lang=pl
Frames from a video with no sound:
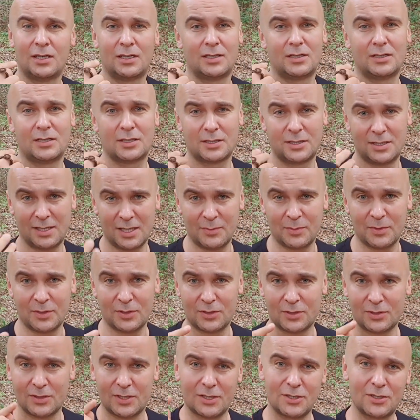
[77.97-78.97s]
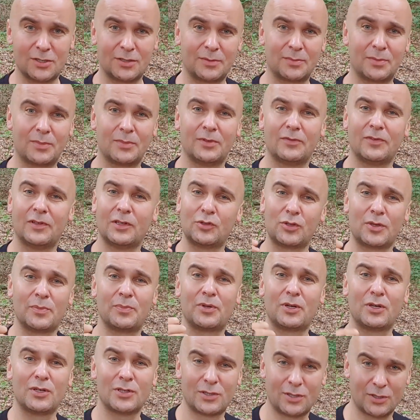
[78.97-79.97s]
gdzie chcemy, to znaczy wylatuje
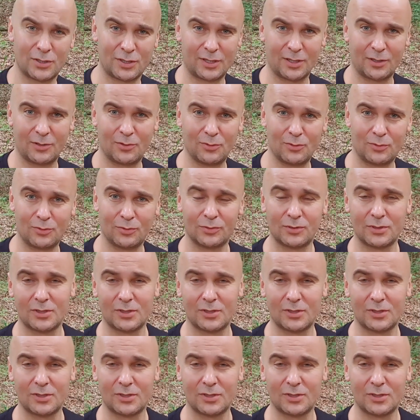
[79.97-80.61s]
prosto z tego łuku.